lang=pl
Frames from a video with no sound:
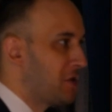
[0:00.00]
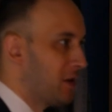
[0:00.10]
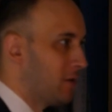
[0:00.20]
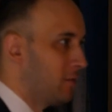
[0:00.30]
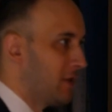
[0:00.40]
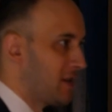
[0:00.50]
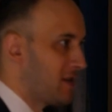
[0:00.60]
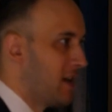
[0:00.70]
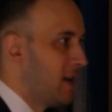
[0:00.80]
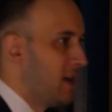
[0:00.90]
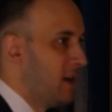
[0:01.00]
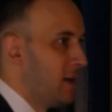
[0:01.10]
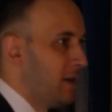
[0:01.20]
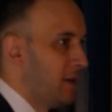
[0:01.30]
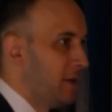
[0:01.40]
rynku, więc
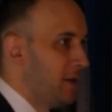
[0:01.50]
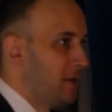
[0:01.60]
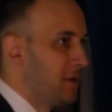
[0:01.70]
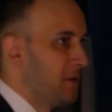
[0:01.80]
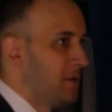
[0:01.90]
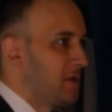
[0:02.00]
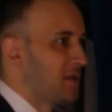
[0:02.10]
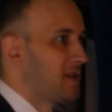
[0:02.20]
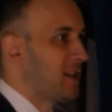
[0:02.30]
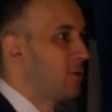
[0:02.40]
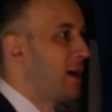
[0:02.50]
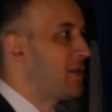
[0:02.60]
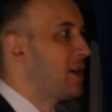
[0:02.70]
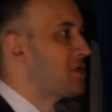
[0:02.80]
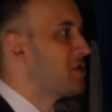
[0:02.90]
E, zakłada,